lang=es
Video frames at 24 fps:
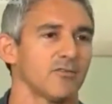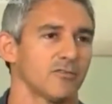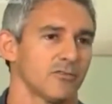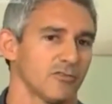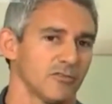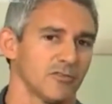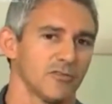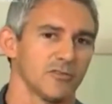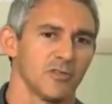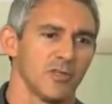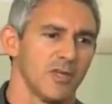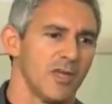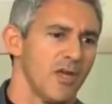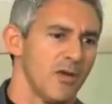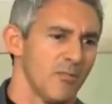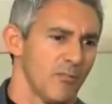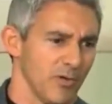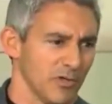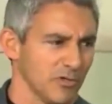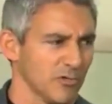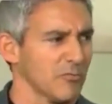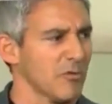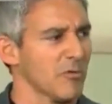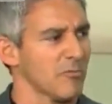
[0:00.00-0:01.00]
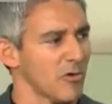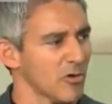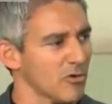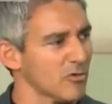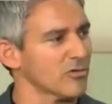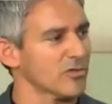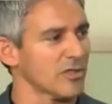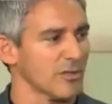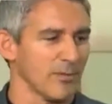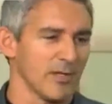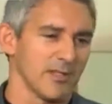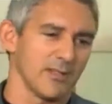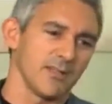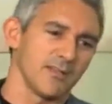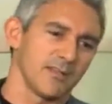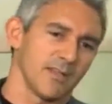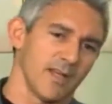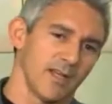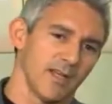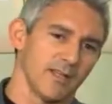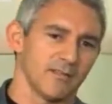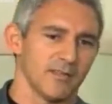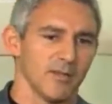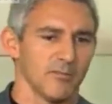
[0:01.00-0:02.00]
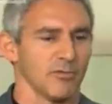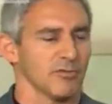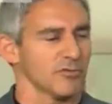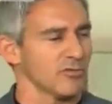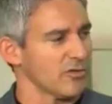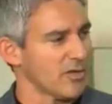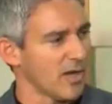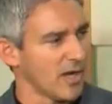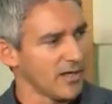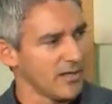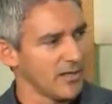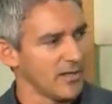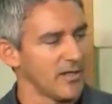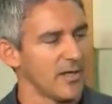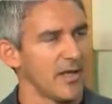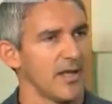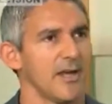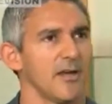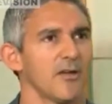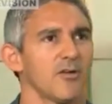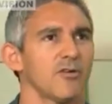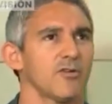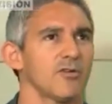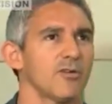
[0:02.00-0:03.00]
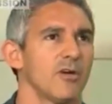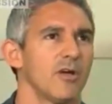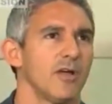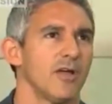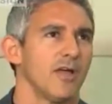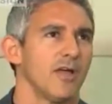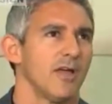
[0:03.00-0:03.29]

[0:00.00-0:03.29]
Entonces, por eso me muevo con temas de inteligencia emocional y dinero.